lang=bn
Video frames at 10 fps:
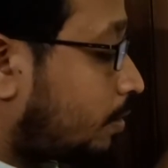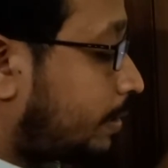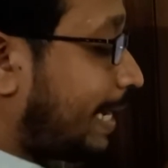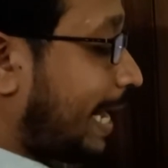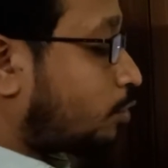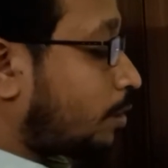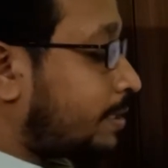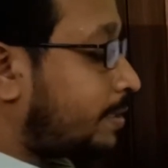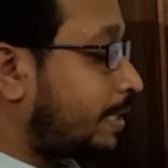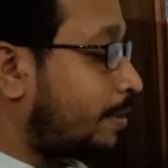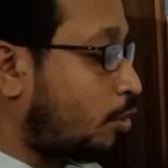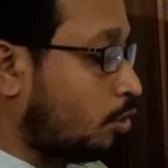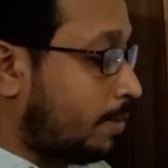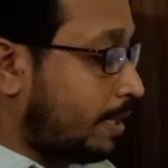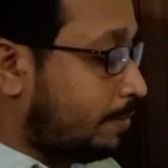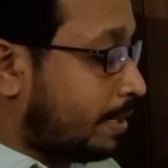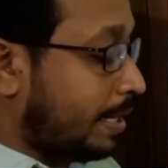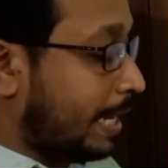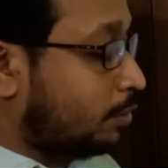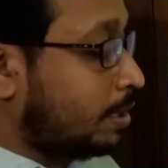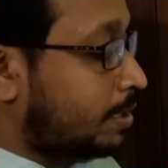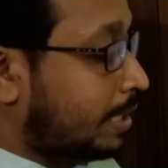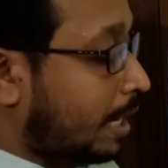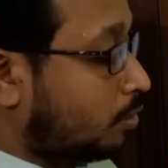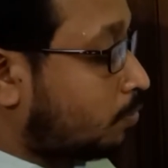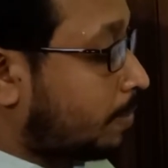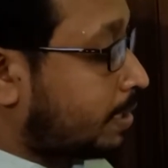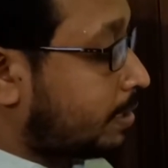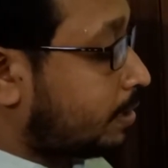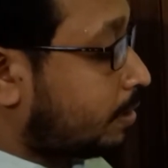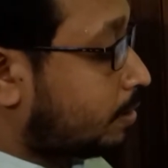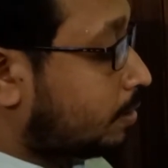যেটা একশো আশির থেকে বড় মানে এবার একশো আশি থেকে আরেকটু বাড়িয়ে দিই